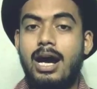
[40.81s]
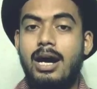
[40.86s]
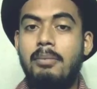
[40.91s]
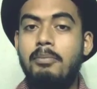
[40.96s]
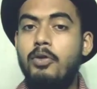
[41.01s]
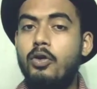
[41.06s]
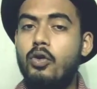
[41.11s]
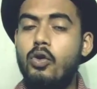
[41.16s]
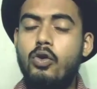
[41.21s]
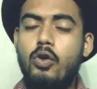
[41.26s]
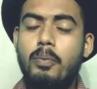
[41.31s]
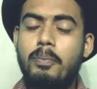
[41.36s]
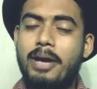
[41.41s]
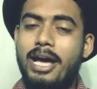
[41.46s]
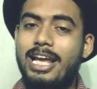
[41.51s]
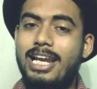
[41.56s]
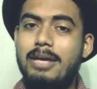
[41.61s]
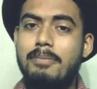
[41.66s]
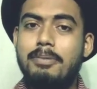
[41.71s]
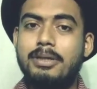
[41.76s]
हम लोगों को
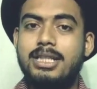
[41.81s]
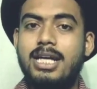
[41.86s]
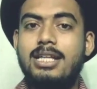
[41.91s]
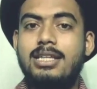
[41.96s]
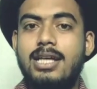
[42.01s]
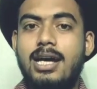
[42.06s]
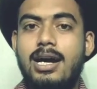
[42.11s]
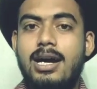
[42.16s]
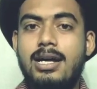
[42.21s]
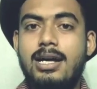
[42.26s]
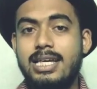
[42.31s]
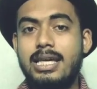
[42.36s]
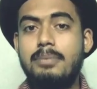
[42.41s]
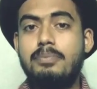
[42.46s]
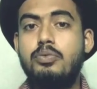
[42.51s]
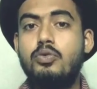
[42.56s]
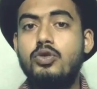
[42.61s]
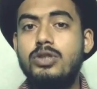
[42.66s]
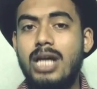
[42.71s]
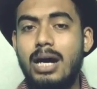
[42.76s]
पहले पता था कि
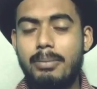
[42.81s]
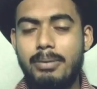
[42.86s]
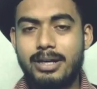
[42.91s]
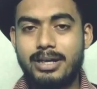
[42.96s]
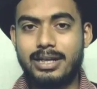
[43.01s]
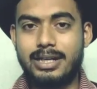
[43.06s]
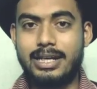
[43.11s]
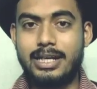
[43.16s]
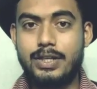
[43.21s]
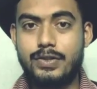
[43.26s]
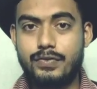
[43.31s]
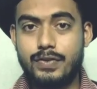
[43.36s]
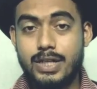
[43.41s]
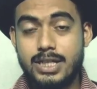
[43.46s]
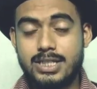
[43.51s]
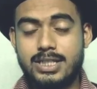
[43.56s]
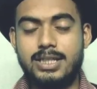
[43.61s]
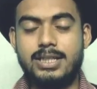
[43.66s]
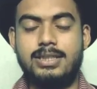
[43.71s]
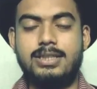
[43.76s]
पूजा भट्ट ने
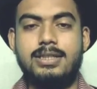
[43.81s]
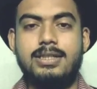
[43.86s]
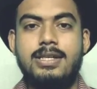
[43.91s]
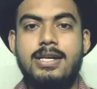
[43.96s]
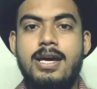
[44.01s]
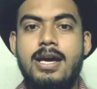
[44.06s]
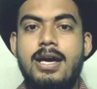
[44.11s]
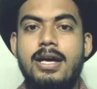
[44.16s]
ट्वीट की थी